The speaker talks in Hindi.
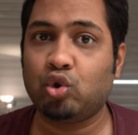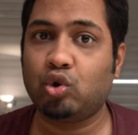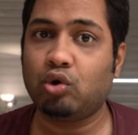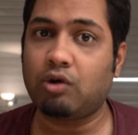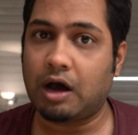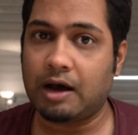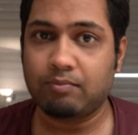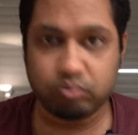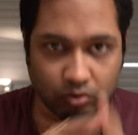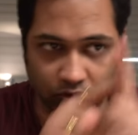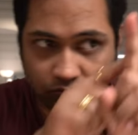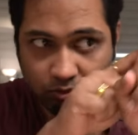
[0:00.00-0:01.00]
तो
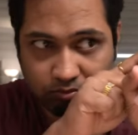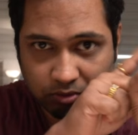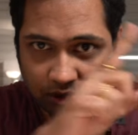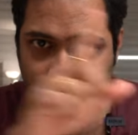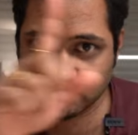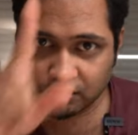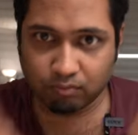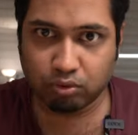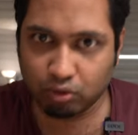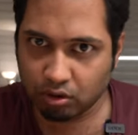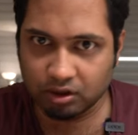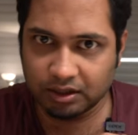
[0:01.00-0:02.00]
आपको वो बड़ा सा
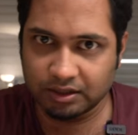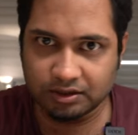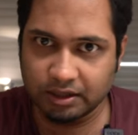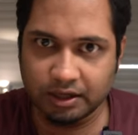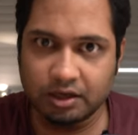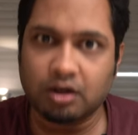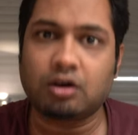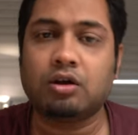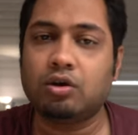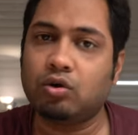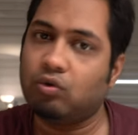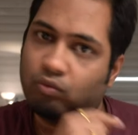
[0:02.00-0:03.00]
बोर्ड दिखता है ना
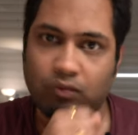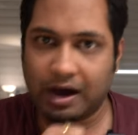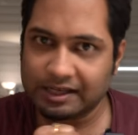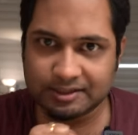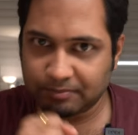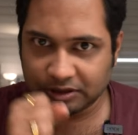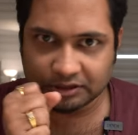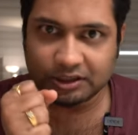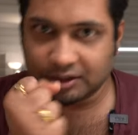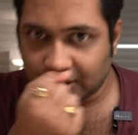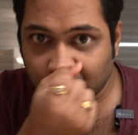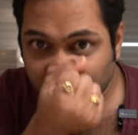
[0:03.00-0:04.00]
वहाँ से पता
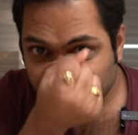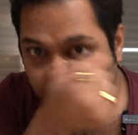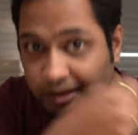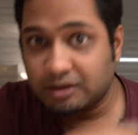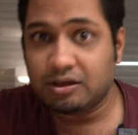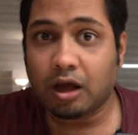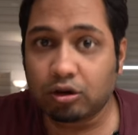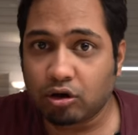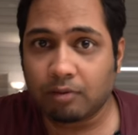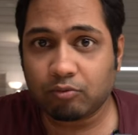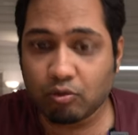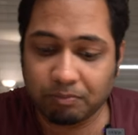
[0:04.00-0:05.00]
चलता है या तो
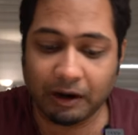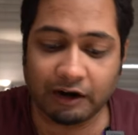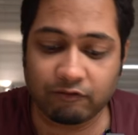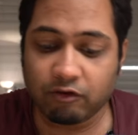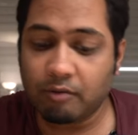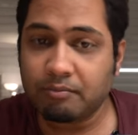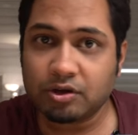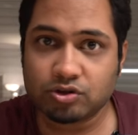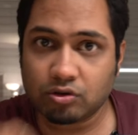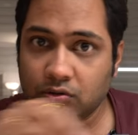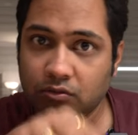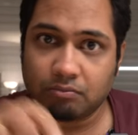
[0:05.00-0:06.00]
आपको प्लेटफॉर्म में
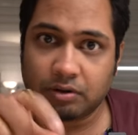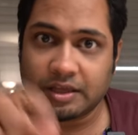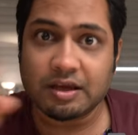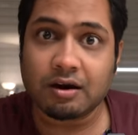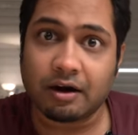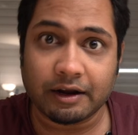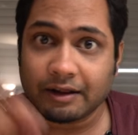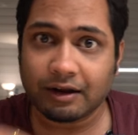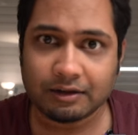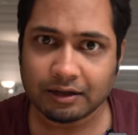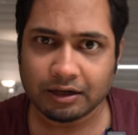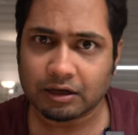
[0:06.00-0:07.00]
जो भैया खड़े
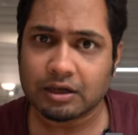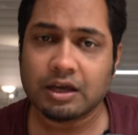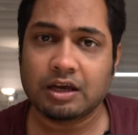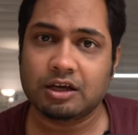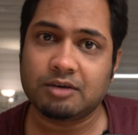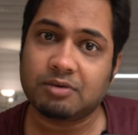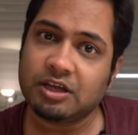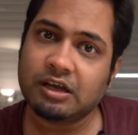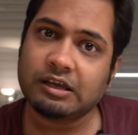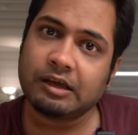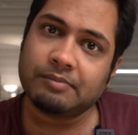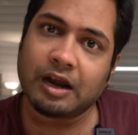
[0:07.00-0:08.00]
रहते हैं ना कि भैया
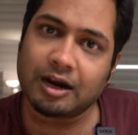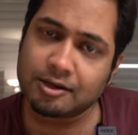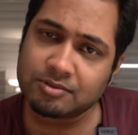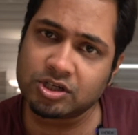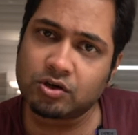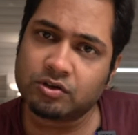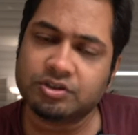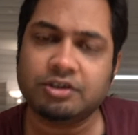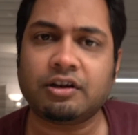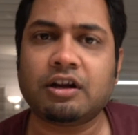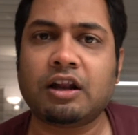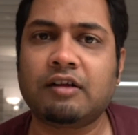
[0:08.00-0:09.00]
यहाँ पे आठ बजे कौन सी
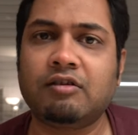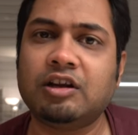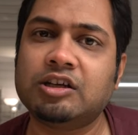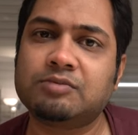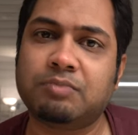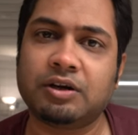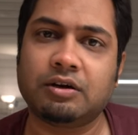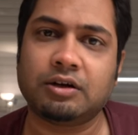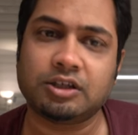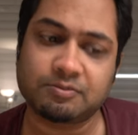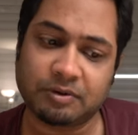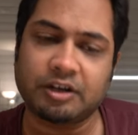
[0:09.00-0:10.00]
ट्रेन आने वाली है इस पर
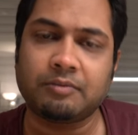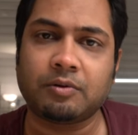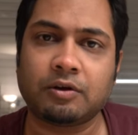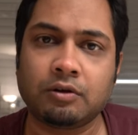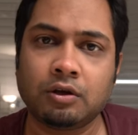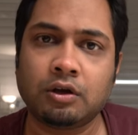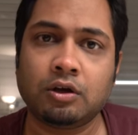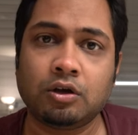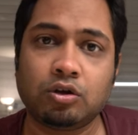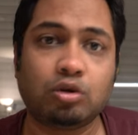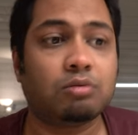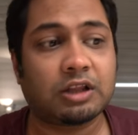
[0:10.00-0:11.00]
इस पटरी पे
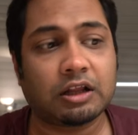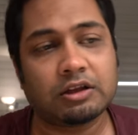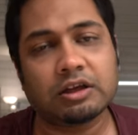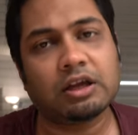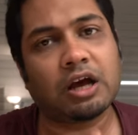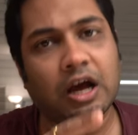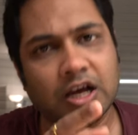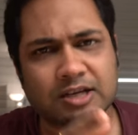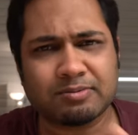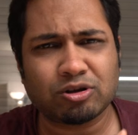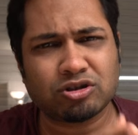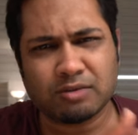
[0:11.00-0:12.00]
तो बताते कि हाँ इस
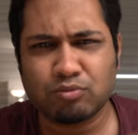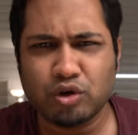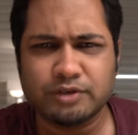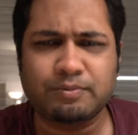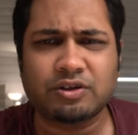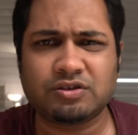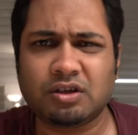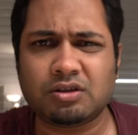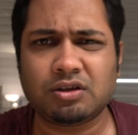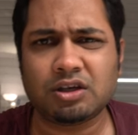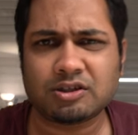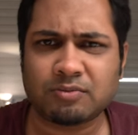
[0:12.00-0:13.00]
पर तो जम्मू एक्सप्रेस
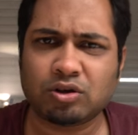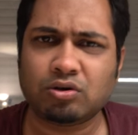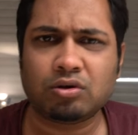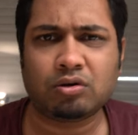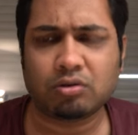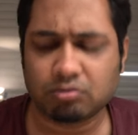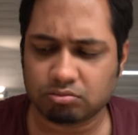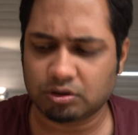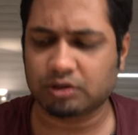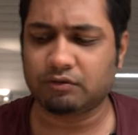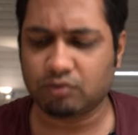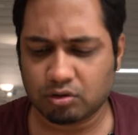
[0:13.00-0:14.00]
चलती है इसमें तो
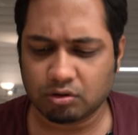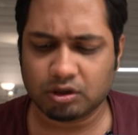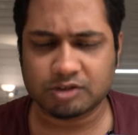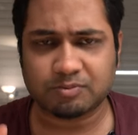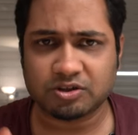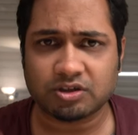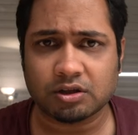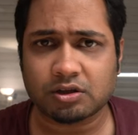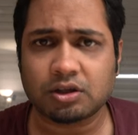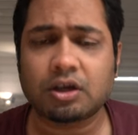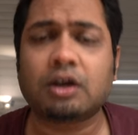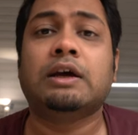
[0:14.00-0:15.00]
वो एक्सप्रेस
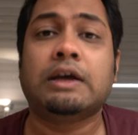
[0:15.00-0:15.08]
चलती है